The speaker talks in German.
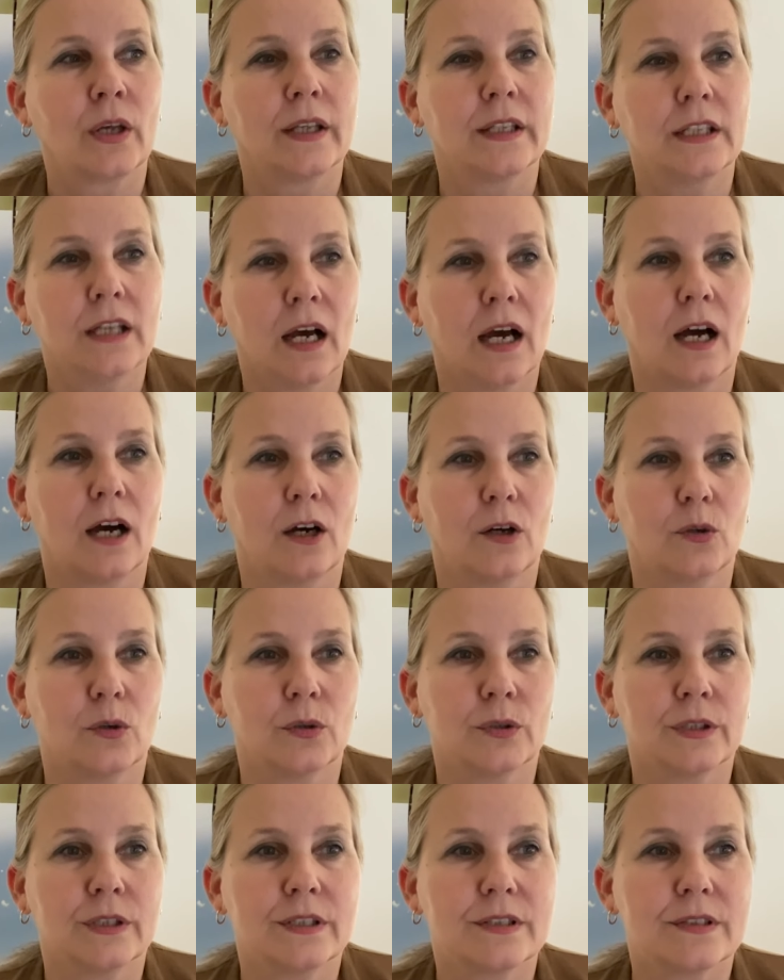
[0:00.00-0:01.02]
Ja,
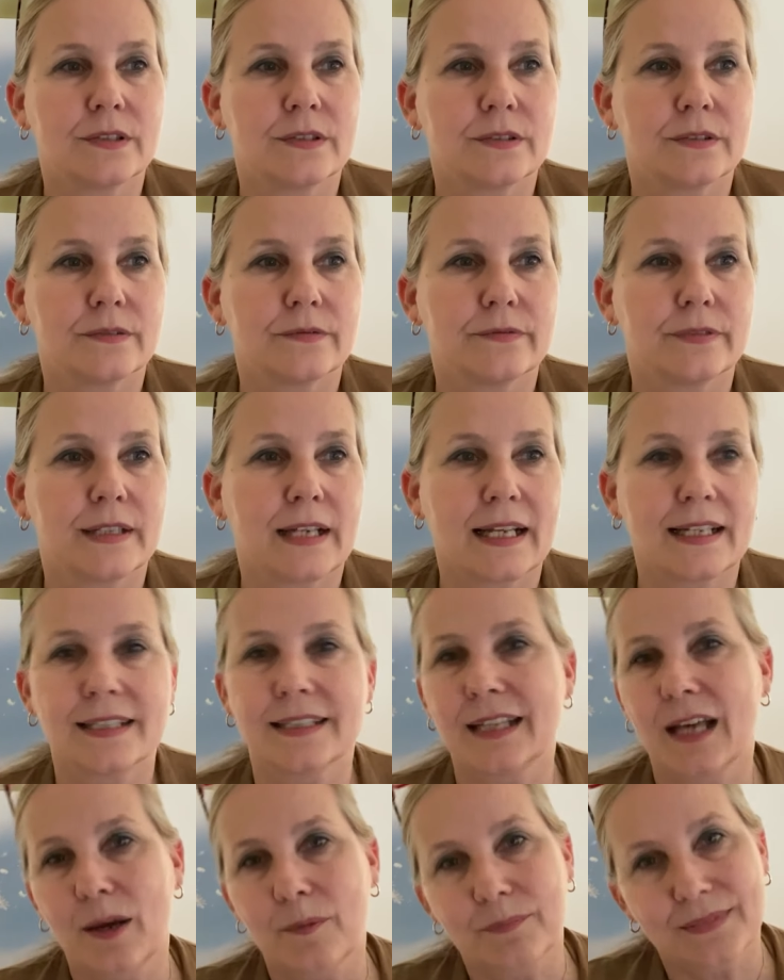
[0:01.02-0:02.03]
und
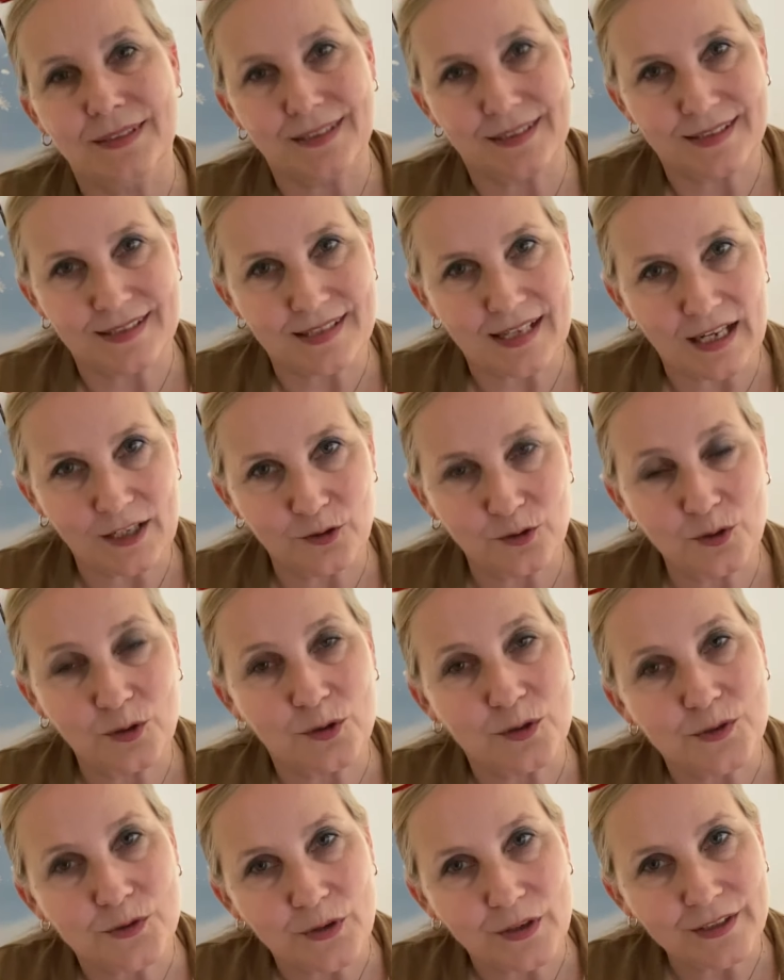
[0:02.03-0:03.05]
vielleicht habt ihr Zeit und
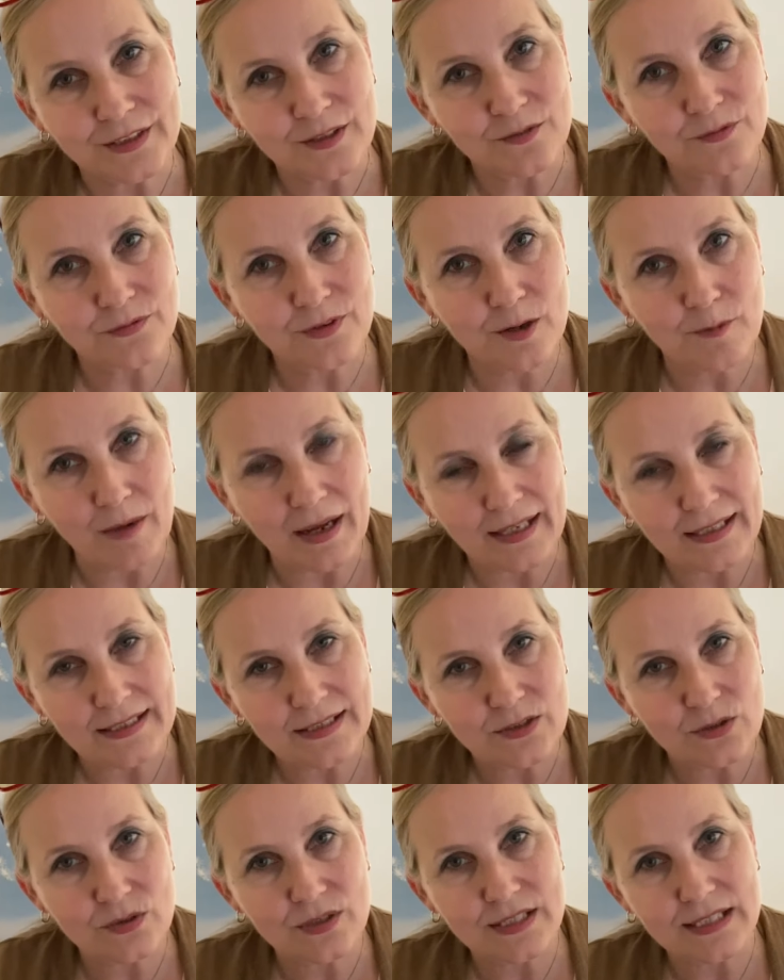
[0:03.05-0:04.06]
Lust, euch den Film
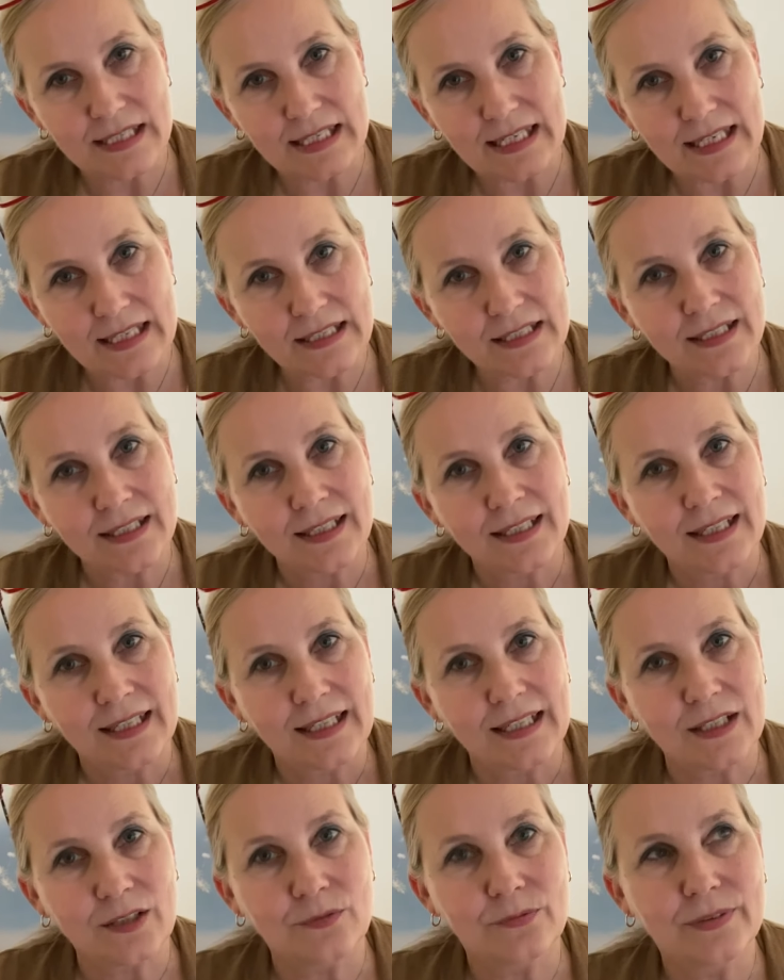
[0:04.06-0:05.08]
anzusehen.
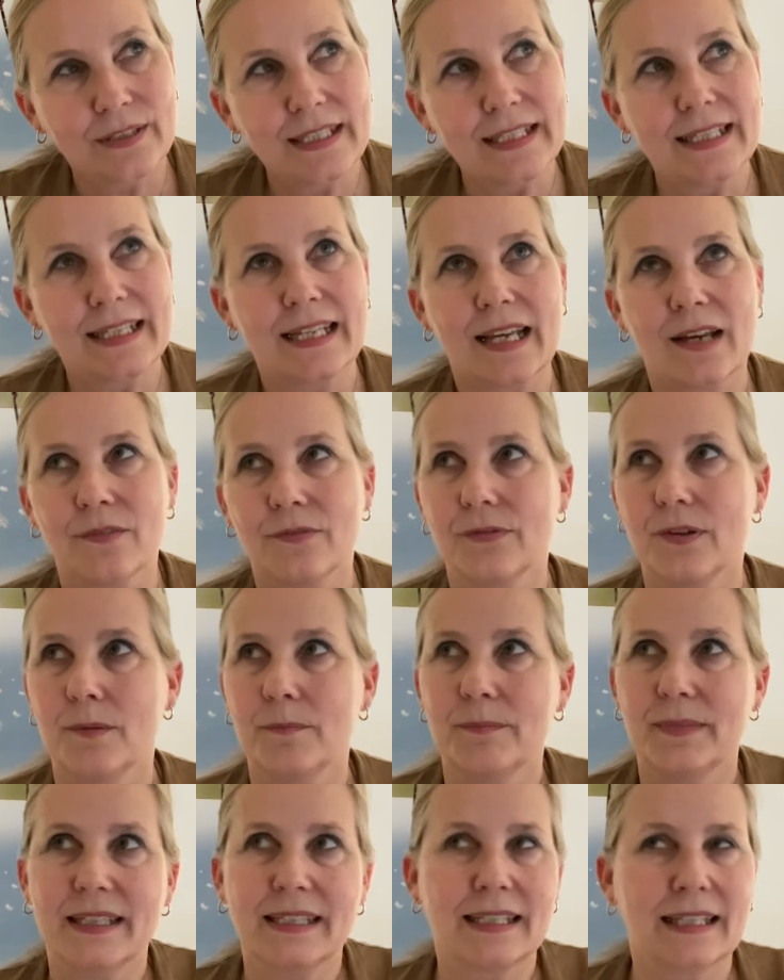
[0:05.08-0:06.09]
Ich finde, er
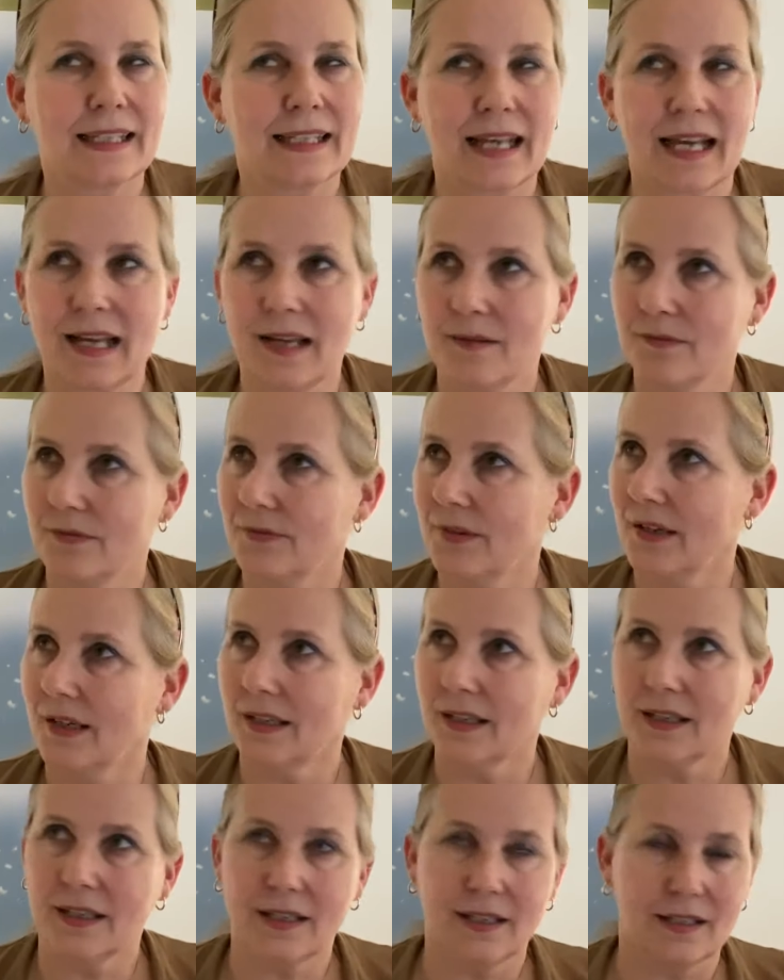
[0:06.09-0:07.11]
vermittelt einfach